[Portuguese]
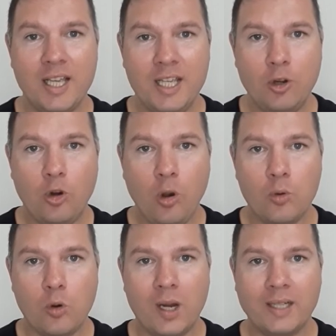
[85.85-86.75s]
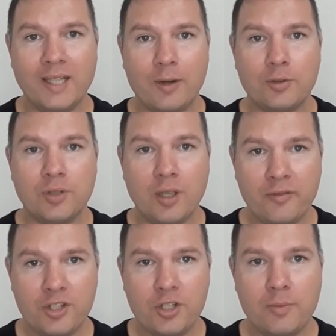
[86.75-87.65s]
e como guardar o seu
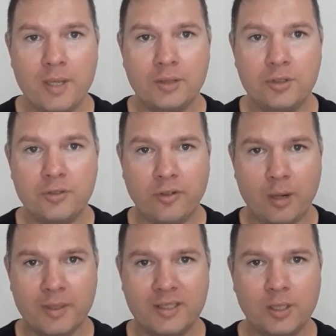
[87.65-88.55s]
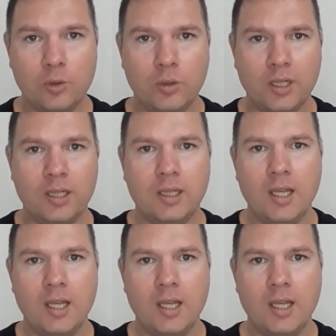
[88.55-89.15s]
investimento de forma segura.